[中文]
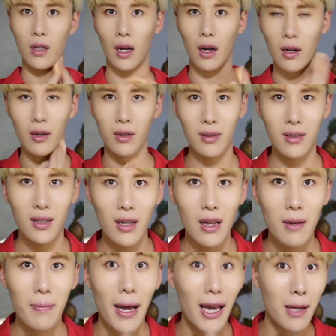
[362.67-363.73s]
好，
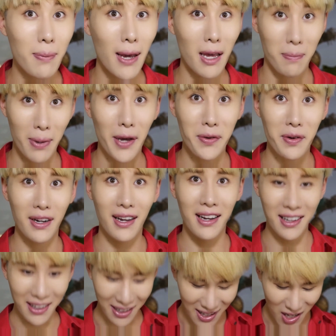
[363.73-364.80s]
拍一拍，拍匀了。
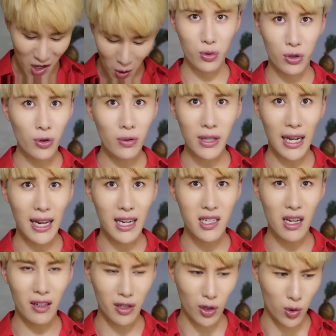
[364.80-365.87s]
我觉得用它来
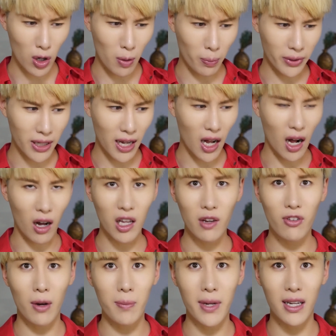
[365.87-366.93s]
上底妆不太好，一
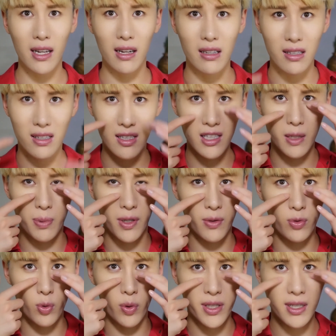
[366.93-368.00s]
方面它很刺激皮
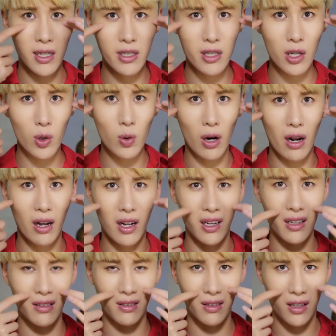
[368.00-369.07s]
肤，我现在这一块
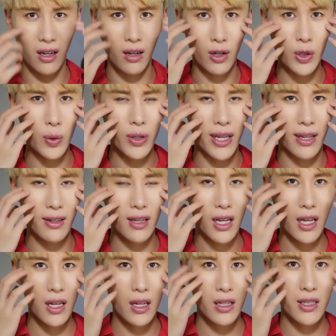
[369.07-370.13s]
很疼，有点
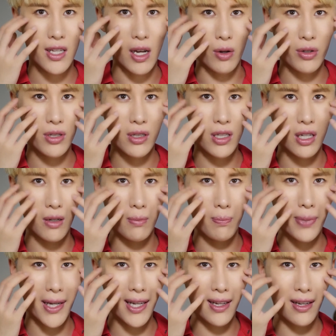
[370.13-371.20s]
角质层
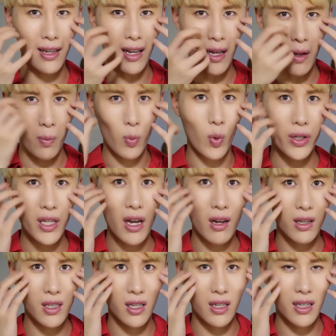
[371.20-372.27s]
被磨掉一
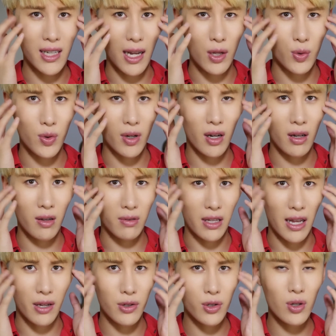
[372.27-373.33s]
层的感觉，很
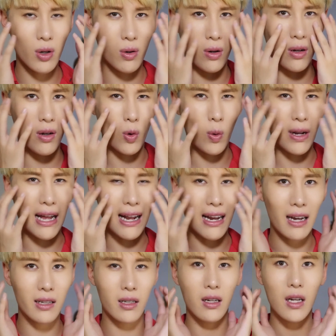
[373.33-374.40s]
难受，火辣
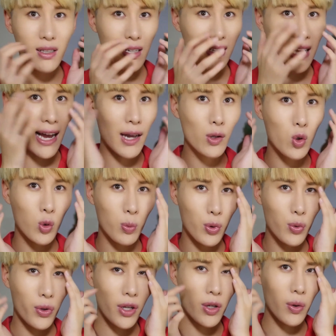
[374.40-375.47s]
辣的。而且它还涂不
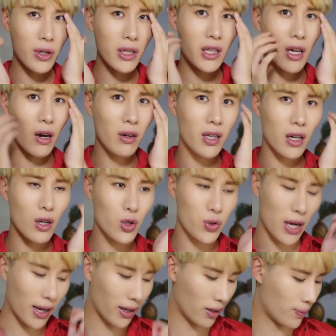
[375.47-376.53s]
匀，有一条一条的
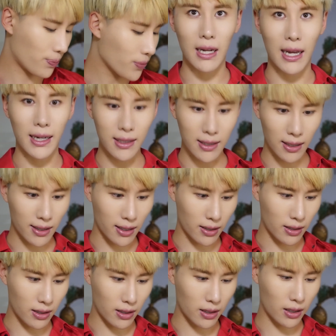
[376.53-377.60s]
刷痕。来一点点
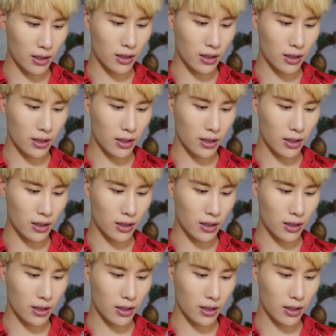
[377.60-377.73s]
的